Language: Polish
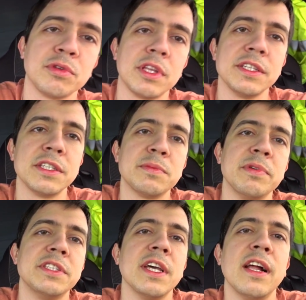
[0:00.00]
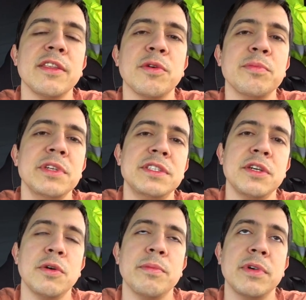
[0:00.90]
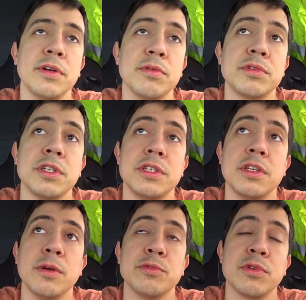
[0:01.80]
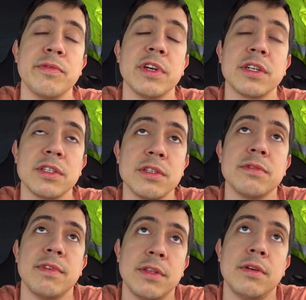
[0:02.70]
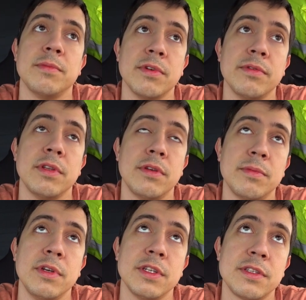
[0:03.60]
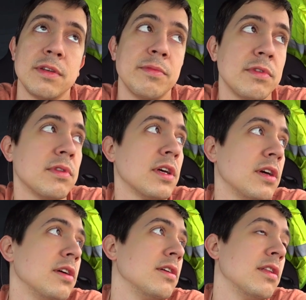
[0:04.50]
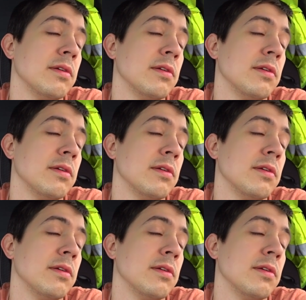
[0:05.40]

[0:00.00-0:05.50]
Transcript: tutaj ze specjalną misją, by uczyć Niemców jak żyć. Wiadomo, wiadomo. Jestem tutaj